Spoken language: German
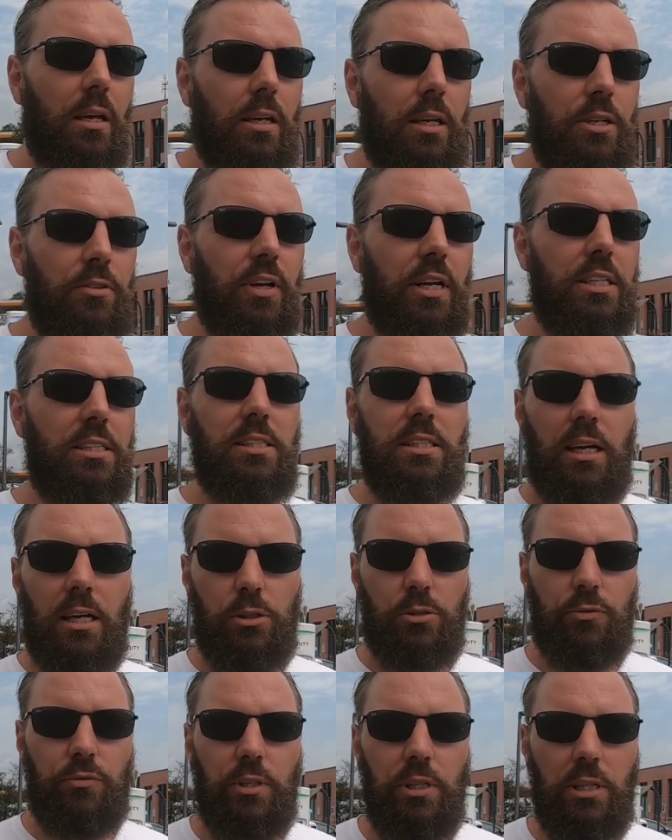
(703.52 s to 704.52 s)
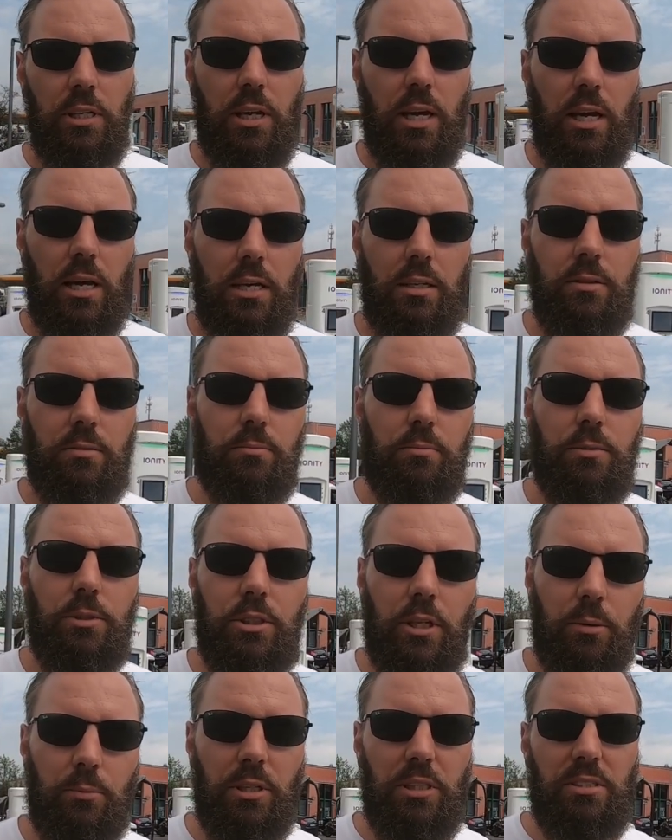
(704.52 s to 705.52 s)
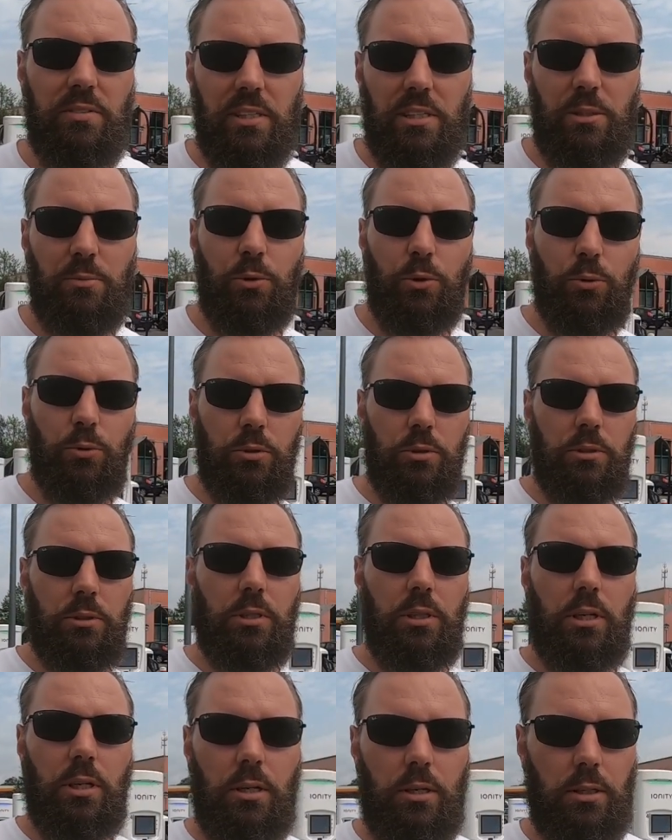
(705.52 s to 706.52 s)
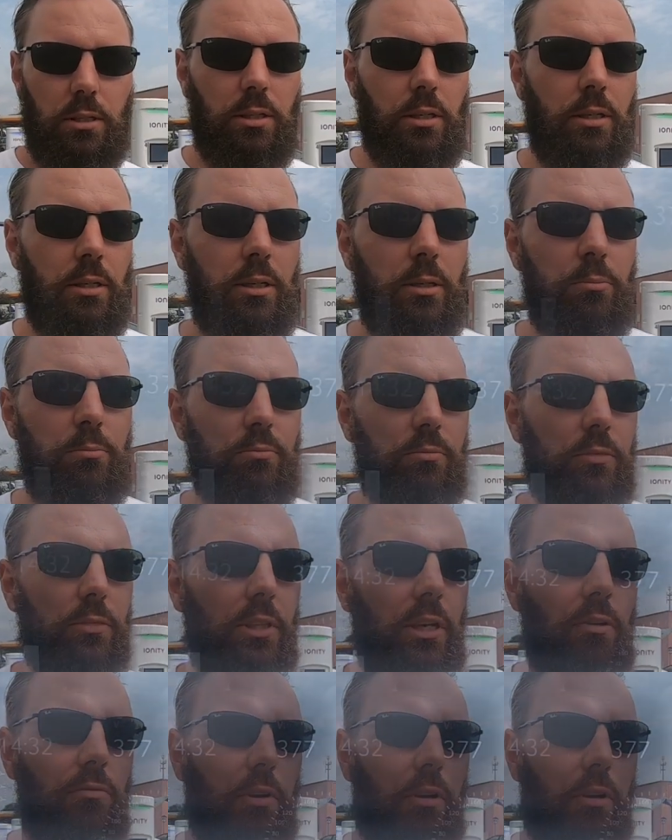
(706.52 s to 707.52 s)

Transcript: Ich werde jetzt nicht allzu viel laden, ich denke mal 20 Minuten. Ähm, dann